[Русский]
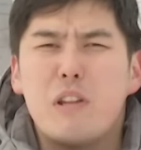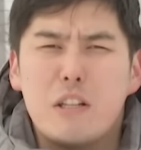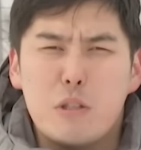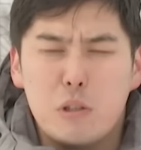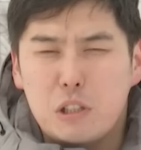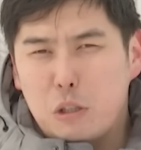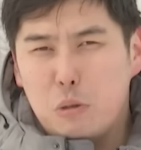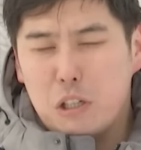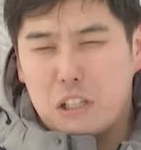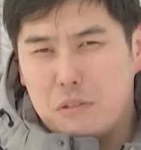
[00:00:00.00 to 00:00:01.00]
надзорных
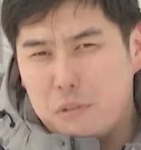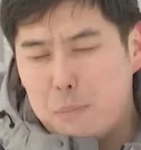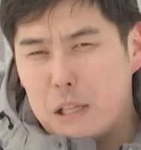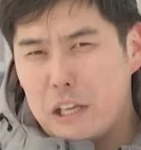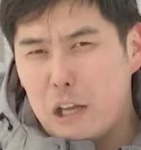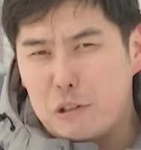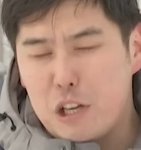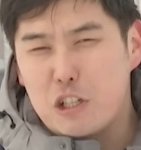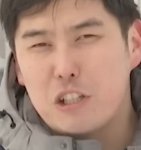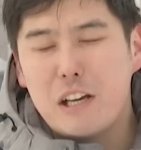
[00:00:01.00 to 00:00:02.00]
органов выполняют
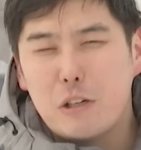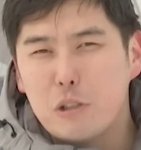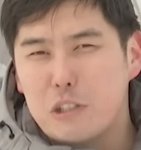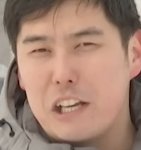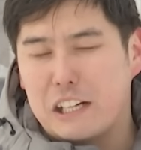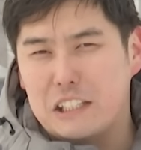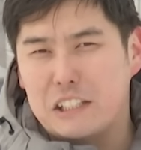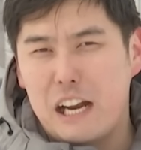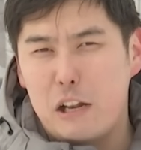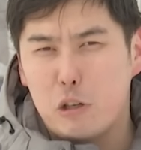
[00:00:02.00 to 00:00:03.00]
наши народные
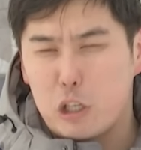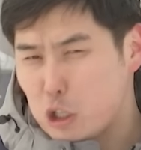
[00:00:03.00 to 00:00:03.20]
контролеры.